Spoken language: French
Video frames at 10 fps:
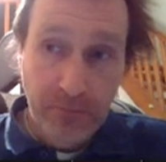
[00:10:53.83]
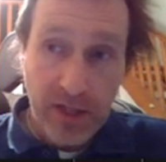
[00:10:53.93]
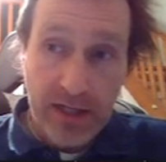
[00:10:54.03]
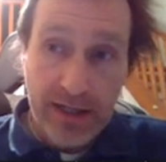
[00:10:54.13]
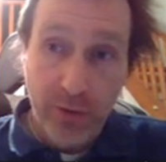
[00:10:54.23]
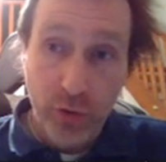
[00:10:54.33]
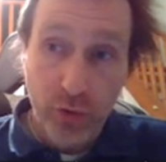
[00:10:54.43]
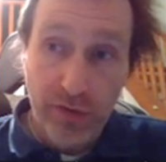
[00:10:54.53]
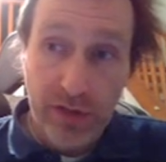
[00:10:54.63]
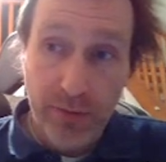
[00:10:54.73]
Là, il retrouve
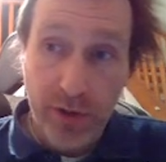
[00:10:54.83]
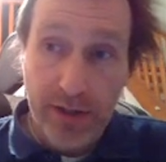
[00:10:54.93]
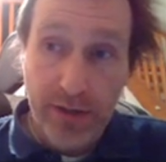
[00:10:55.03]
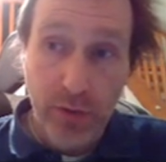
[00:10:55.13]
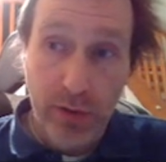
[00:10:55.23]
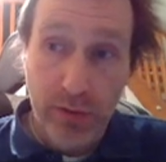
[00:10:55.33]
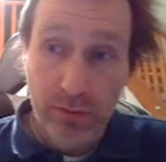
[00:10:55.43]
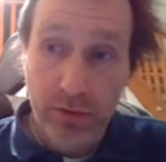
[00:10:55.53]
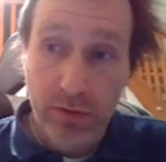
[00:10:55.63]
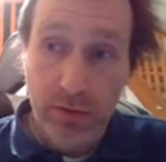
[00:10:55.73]
sa moyenne à 200.
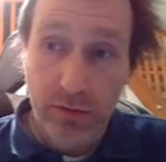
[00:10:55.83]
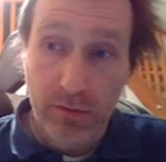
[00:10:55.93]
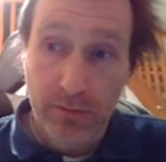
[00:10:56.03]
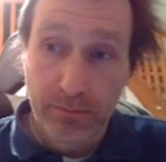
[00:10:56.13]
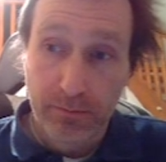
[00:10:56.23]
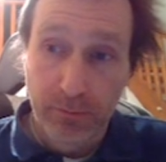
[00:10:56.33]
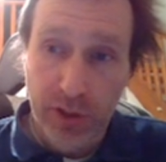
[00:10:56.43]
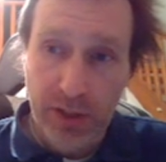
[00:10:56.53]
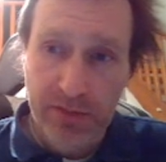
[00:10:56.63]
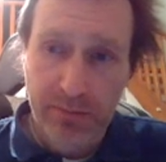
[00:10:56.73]
Le... Il manque
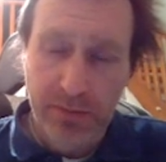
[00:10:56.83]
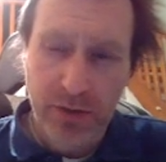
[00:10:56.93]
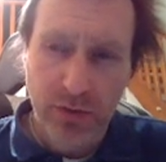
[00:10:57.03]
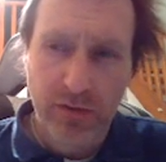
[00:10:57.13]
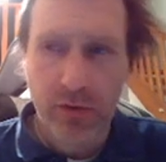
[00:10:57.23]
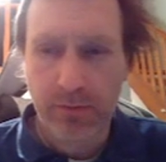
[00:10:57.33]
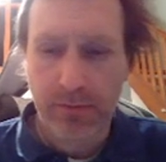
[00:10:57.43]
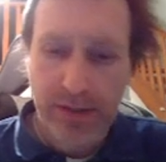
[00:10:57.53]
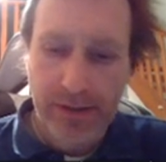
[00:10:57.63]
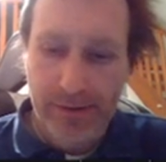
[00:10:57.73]
un petit pic de volume,
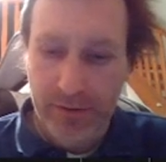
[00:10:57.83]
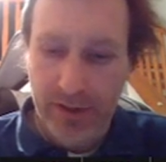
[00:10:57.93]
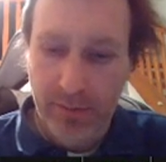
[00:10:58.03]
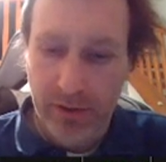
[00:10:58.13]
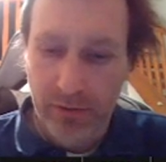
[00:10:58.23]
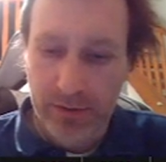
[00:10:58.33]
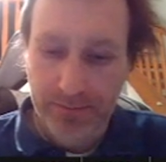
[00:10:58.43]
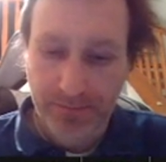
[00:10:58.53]
mais on n'est pas loin.